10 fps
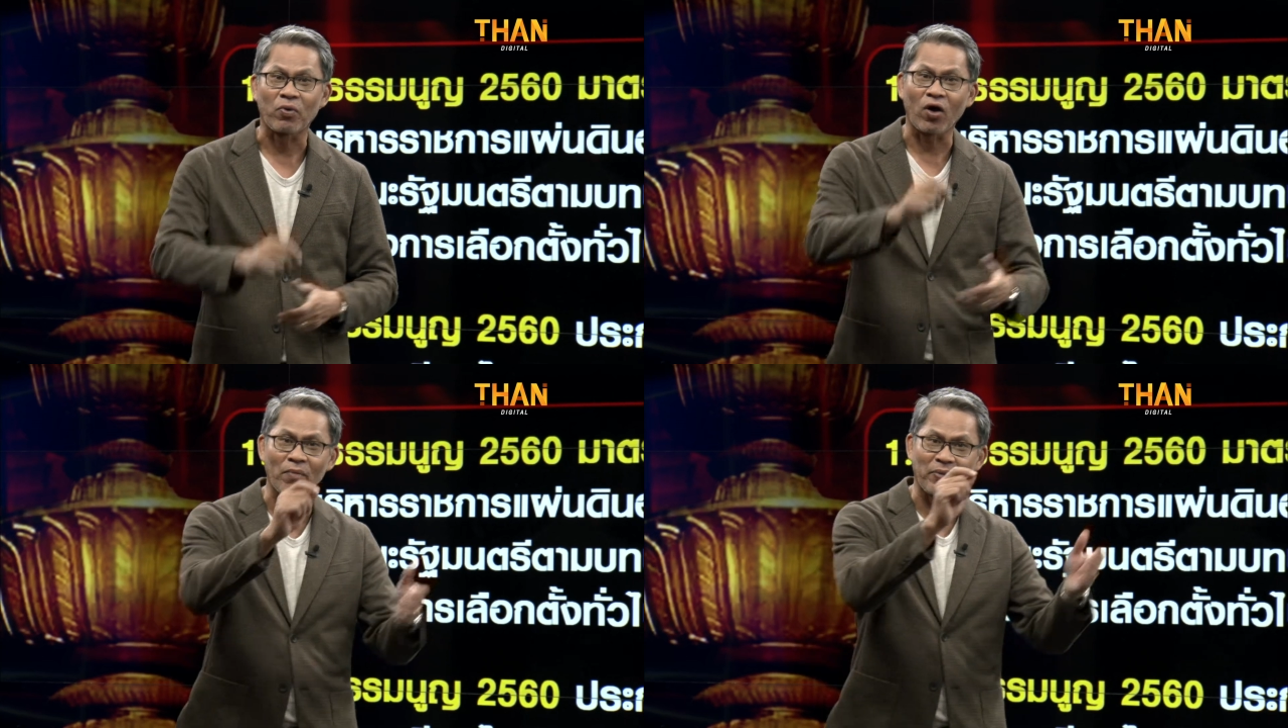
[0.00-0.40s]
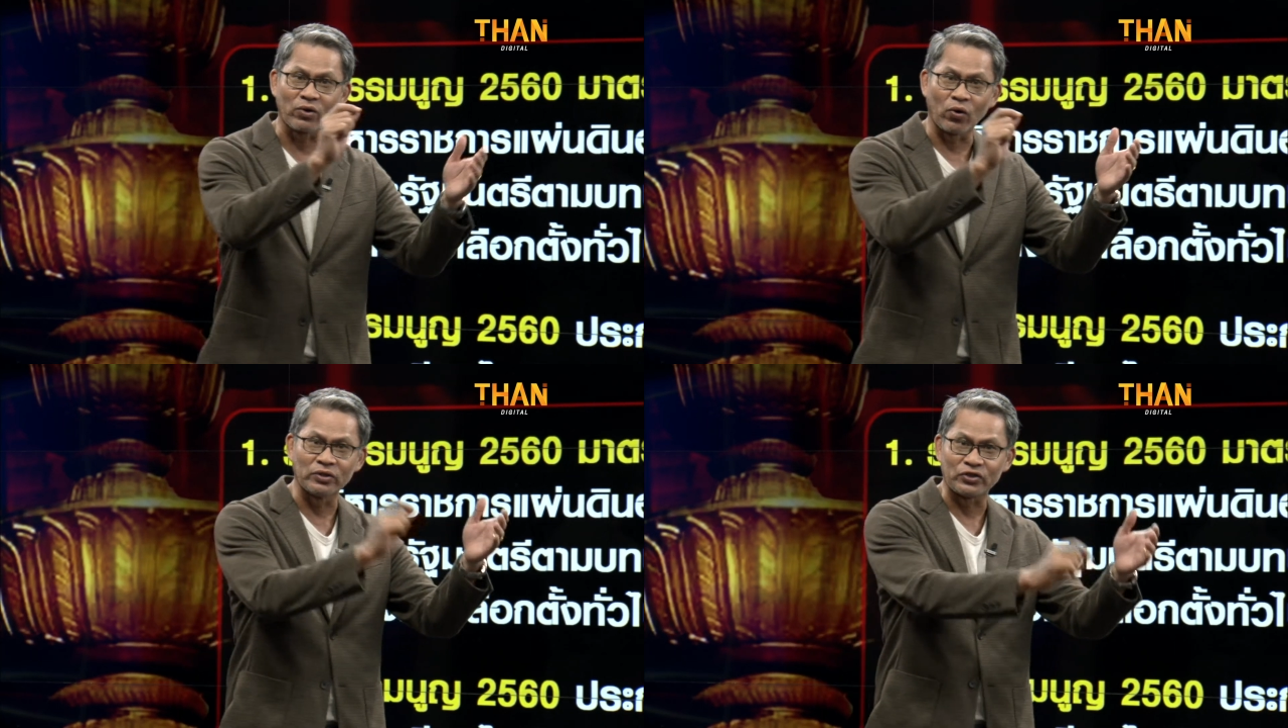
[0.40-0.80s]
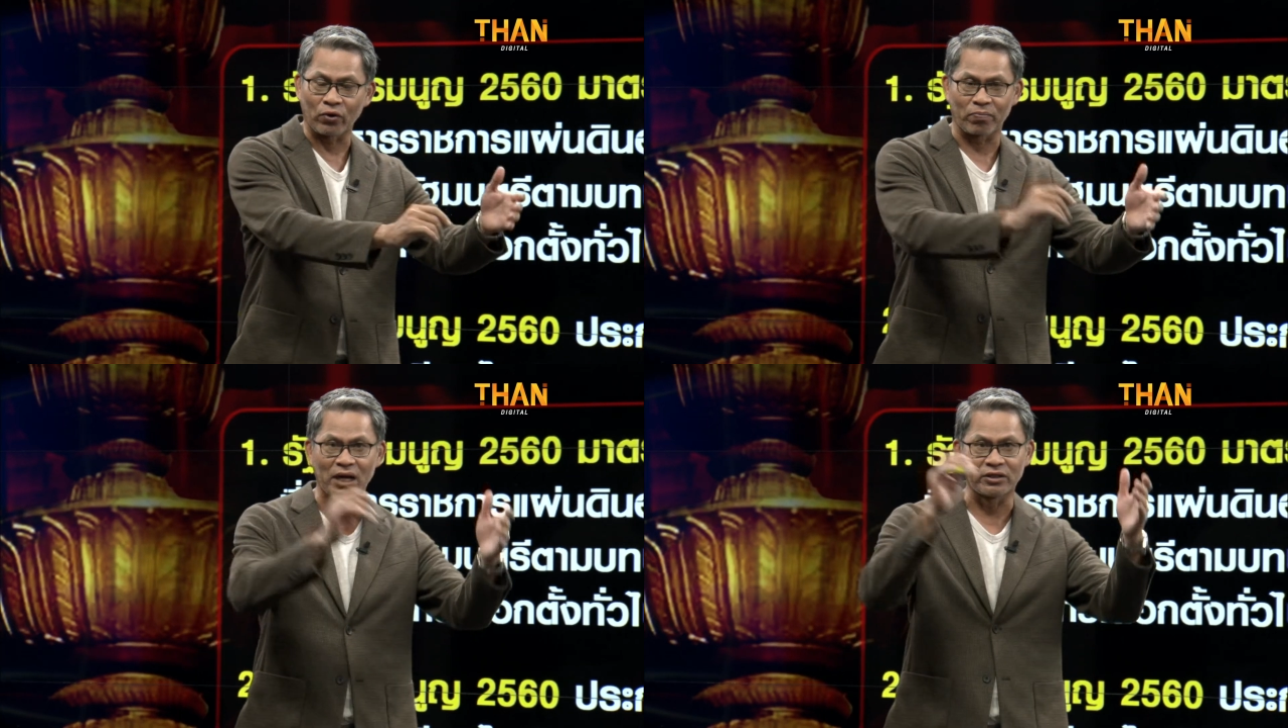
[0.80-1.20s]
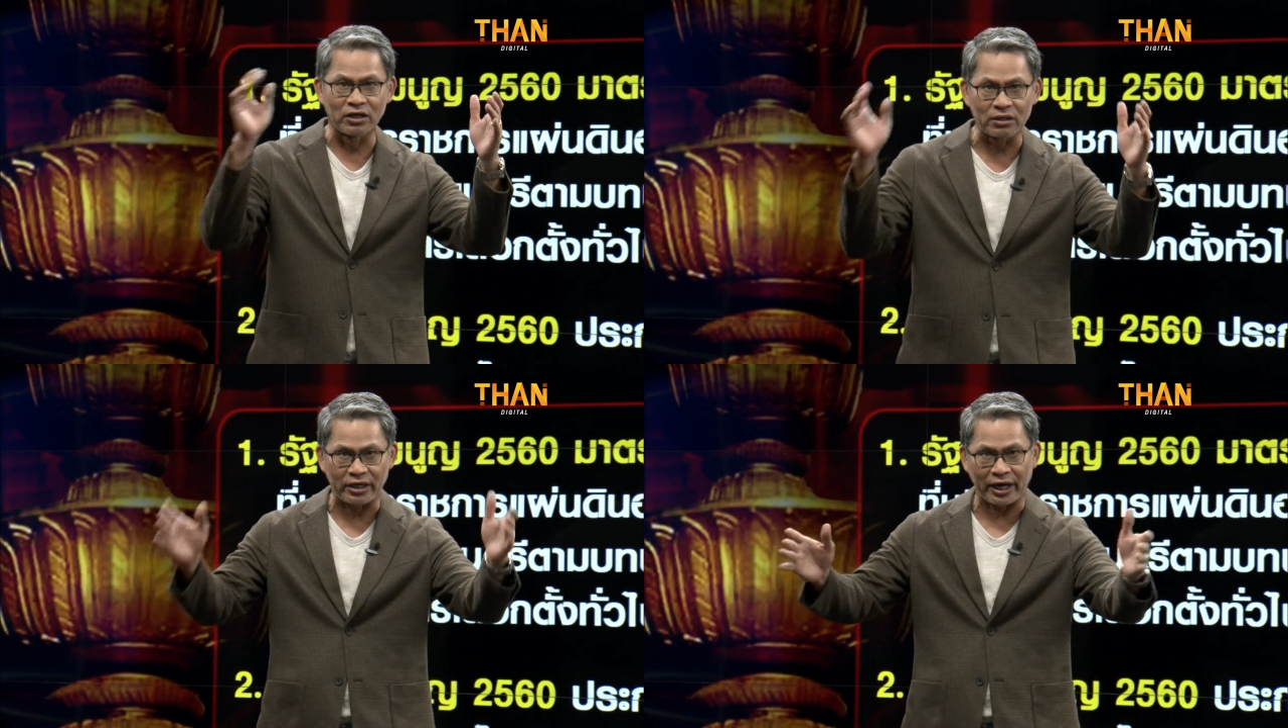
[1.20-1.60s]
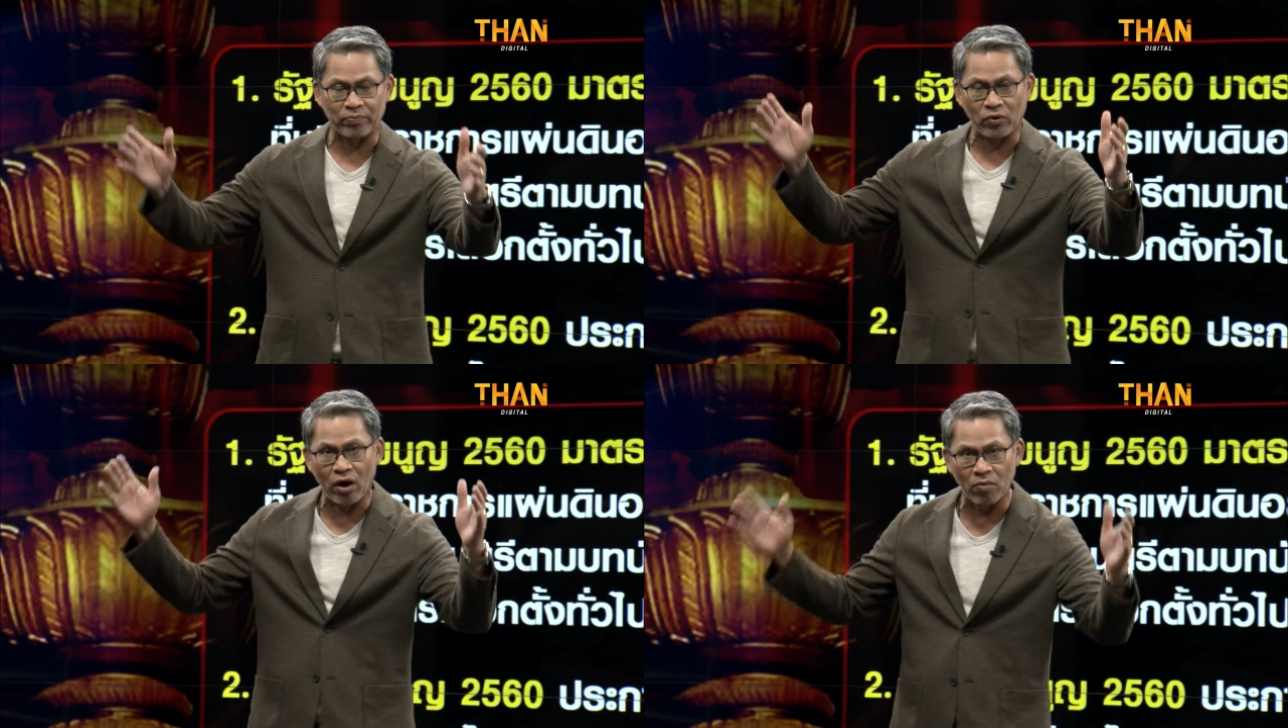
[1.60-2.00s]
เพราะเป็นคนจดบันทึก
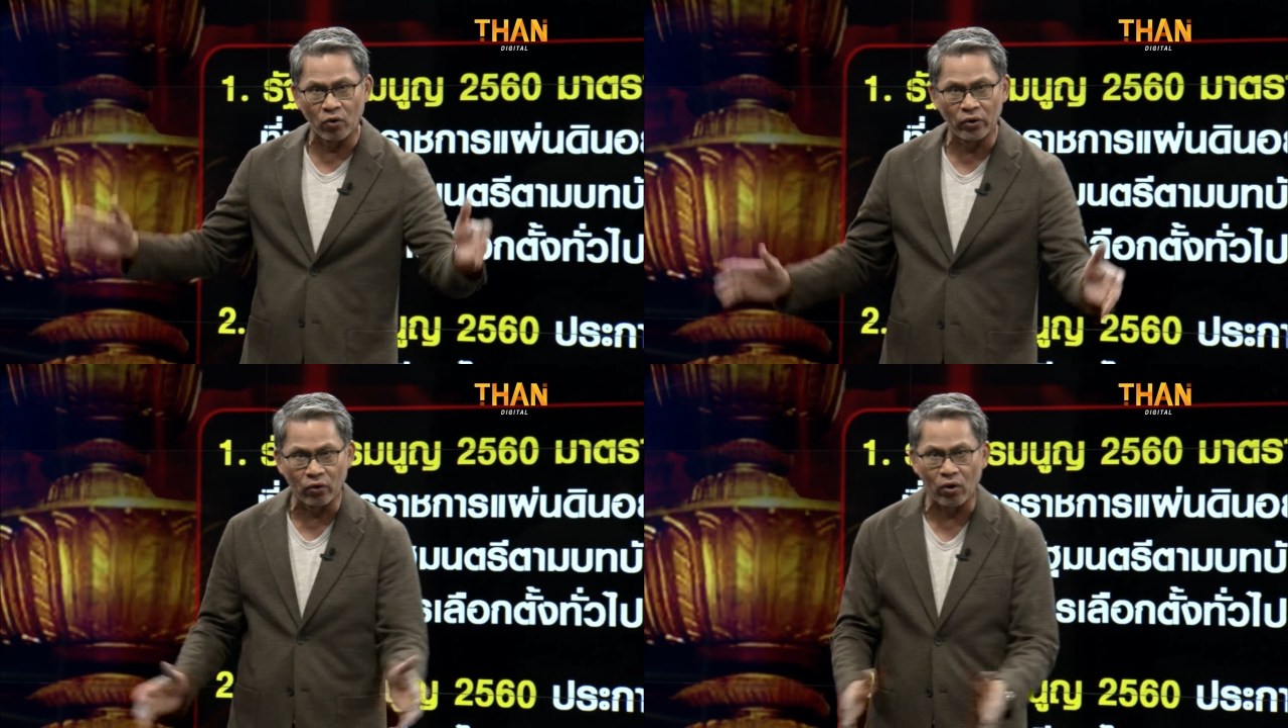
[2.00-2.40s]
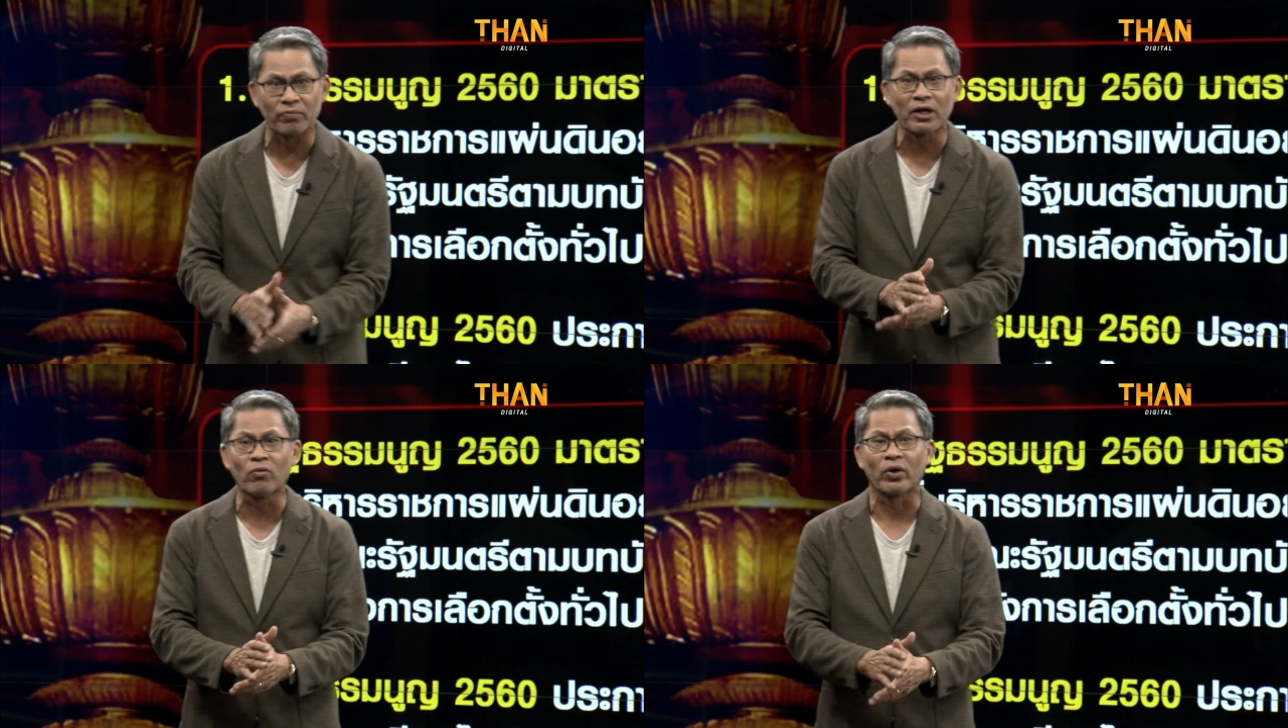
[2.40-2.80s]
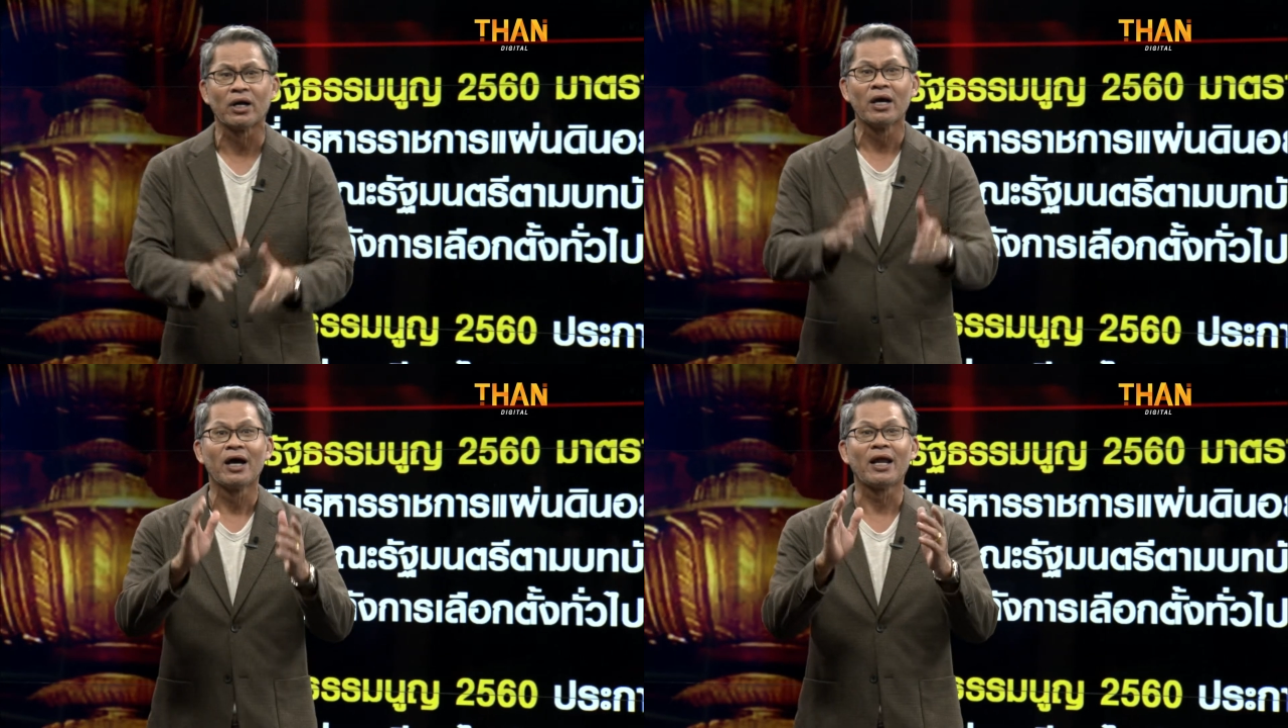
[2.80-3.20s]
เก็บข้อมูลรวมทั้งหมด